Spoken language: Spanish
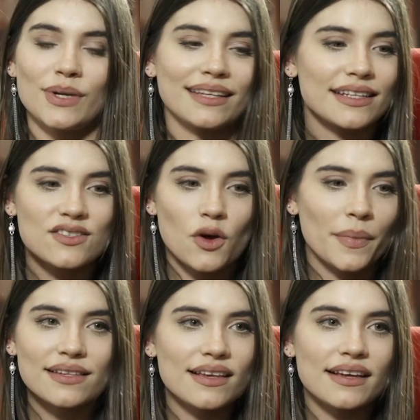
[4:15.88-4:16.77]
Durante esos
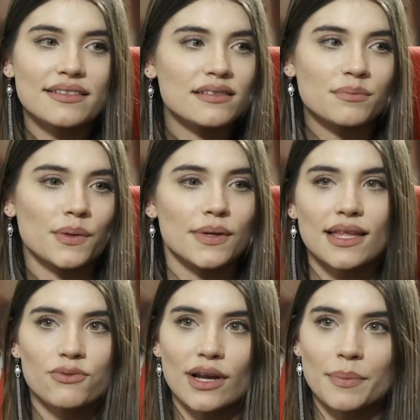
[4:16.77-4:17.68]
meses mi
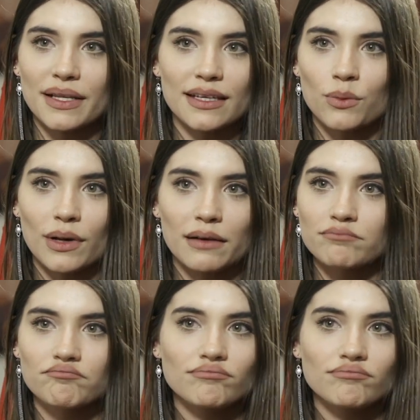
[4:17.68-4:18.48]
vida fue la película,